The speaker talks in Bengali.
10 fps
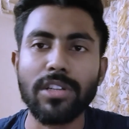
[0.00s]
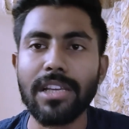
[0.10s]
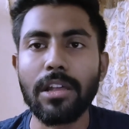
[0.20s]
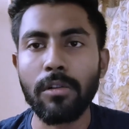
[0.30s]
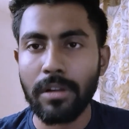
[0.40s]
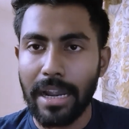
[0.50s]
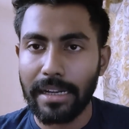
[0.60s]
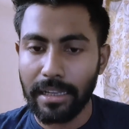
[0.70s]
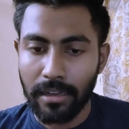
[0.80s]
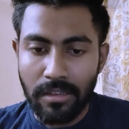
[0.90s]
অসাধারণ
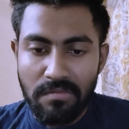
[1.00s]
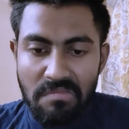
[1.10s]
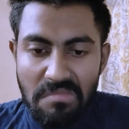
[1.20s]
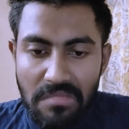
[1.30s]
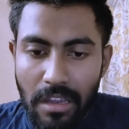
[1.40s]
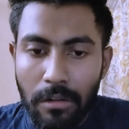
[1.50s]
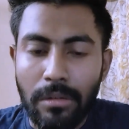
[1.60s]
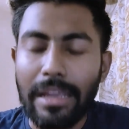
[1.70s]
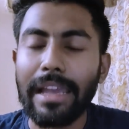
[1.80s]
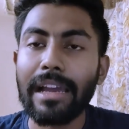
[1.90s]
রাইটিং কারণ
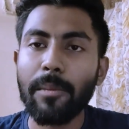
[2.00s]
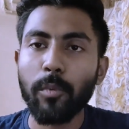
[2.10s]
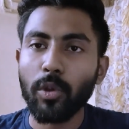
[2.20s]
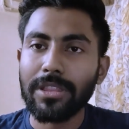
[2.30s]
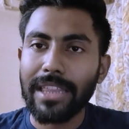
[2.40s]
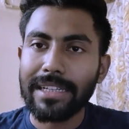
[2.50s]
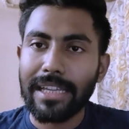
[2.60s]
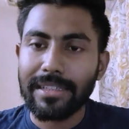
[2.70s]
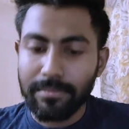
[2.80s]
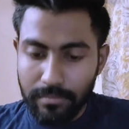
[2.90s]
এখানে প্রত্যেকটা